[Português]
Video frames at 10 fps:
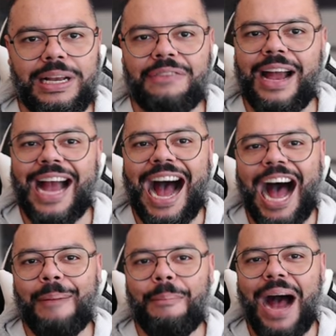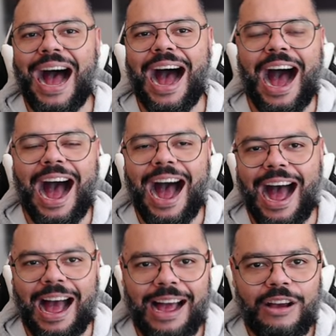ele vai
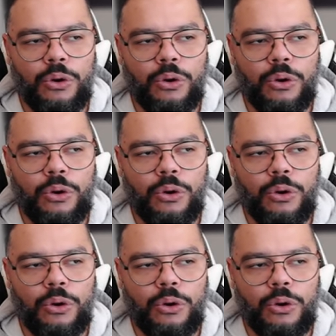amarrar